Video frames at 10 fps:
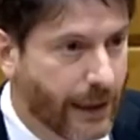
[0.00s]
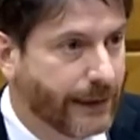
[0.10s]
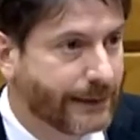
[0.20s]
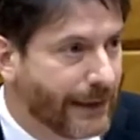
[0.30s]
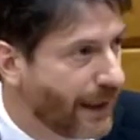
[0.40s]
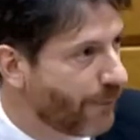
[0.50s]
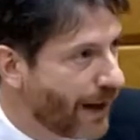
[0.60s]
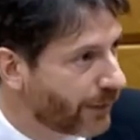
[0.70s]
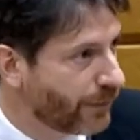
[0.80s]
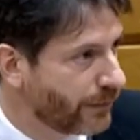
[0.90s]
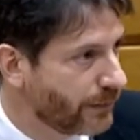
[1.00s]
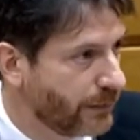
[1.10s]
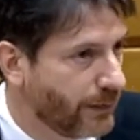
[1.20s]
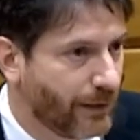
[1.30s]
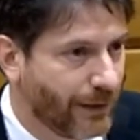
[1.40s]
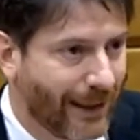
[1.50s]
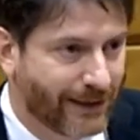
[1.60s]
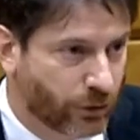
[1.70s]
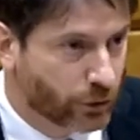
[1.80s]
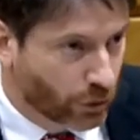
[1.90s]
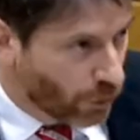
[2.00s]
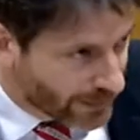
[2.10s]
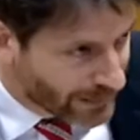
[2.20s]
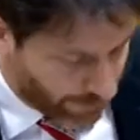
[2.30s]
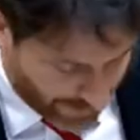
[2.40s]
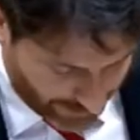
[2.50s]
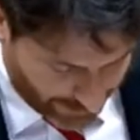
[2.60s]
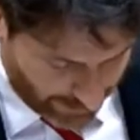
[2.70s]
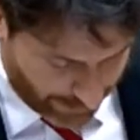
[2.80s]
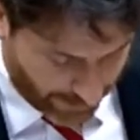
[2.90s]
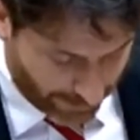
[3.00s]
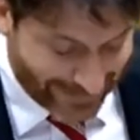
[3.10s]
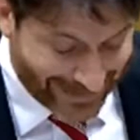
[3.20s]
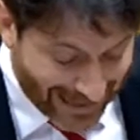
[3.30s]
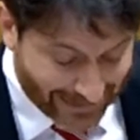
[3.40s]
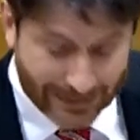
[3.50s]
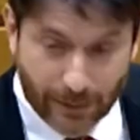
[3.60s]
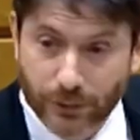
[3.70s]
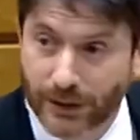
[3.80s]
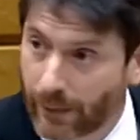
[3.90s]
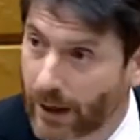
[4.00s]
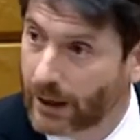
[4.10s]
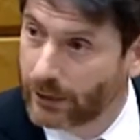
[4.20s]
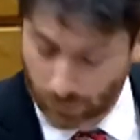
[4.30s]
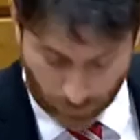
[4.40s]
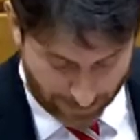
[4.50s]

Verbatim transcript: Sin embargo, esto solo es el principio. Ya estamos trabajando con